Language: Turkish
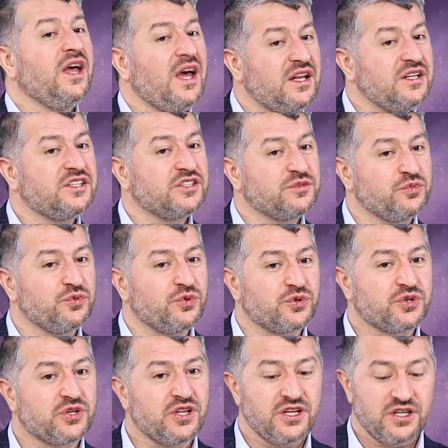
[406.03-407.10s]
Herkes bu
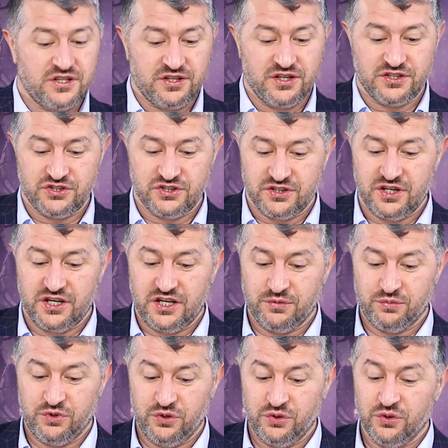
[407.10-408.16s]
noktada ihtiyacını da
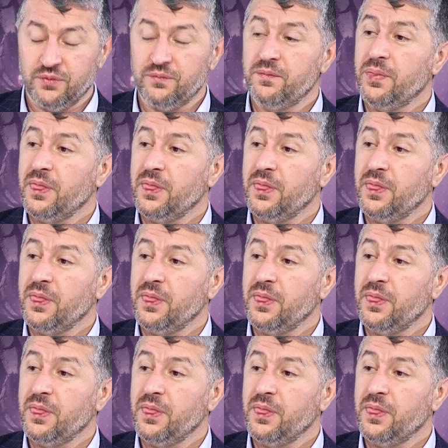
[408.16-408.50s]
iyi biliyor.